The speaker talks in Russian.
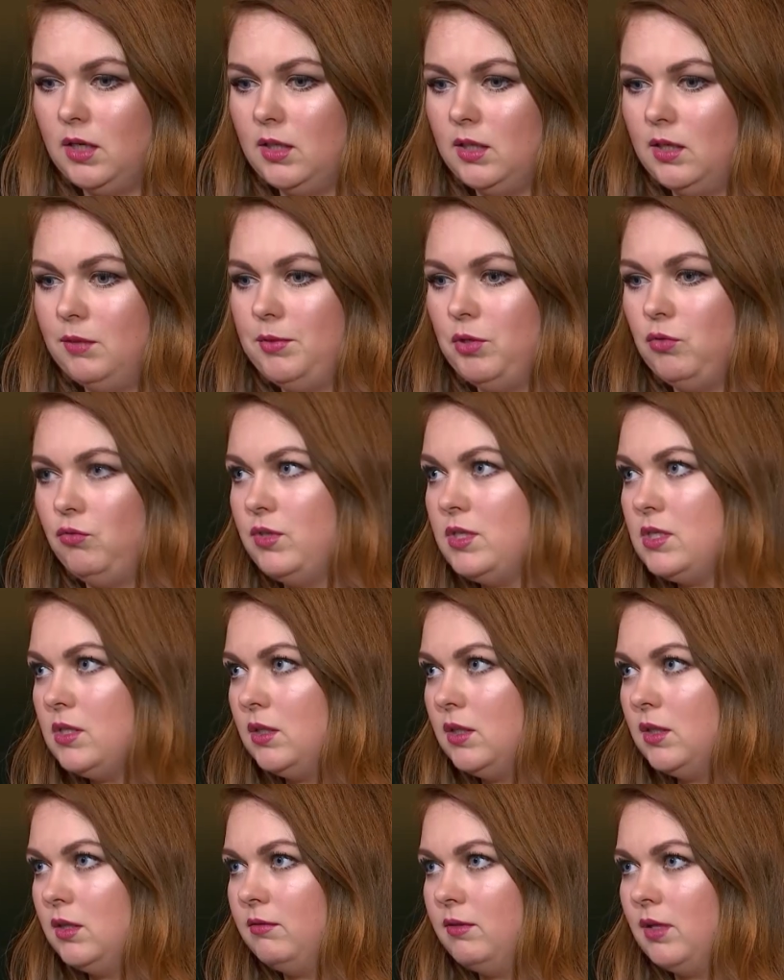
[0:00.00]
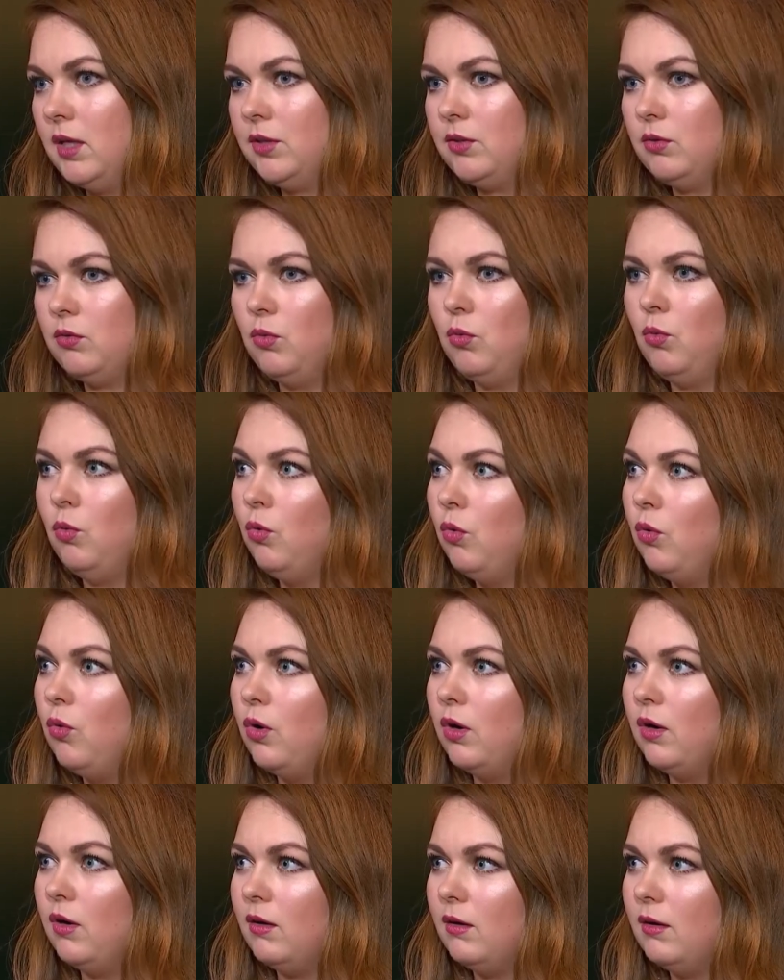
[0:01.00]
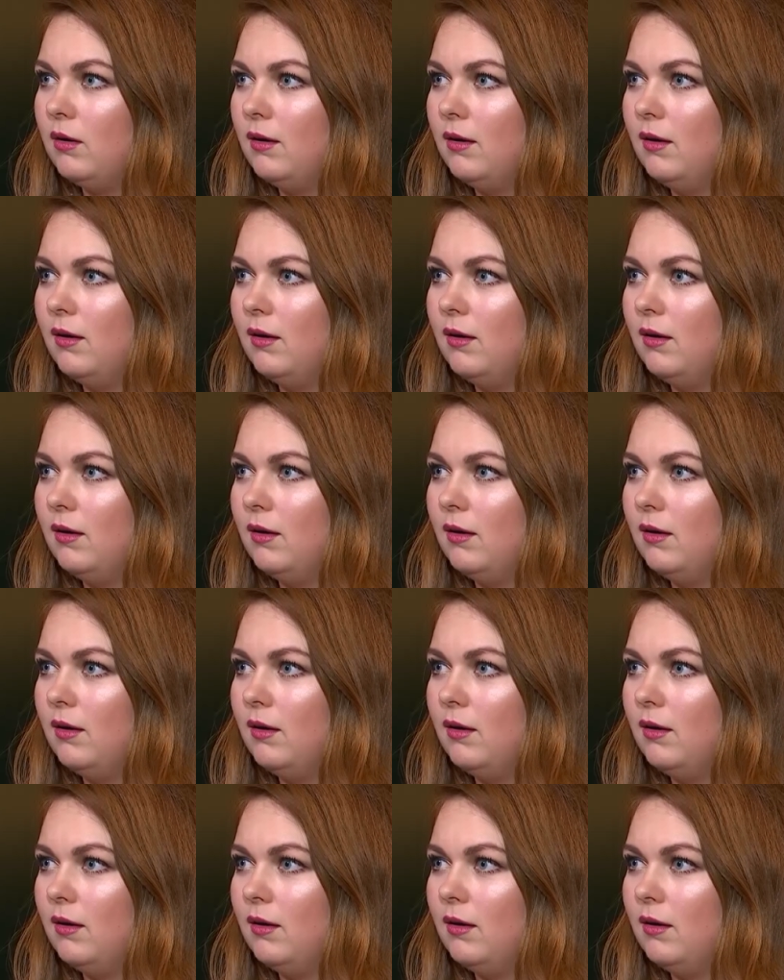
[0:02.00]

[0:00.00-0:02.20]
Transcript: Она меня увидела и говорит «О,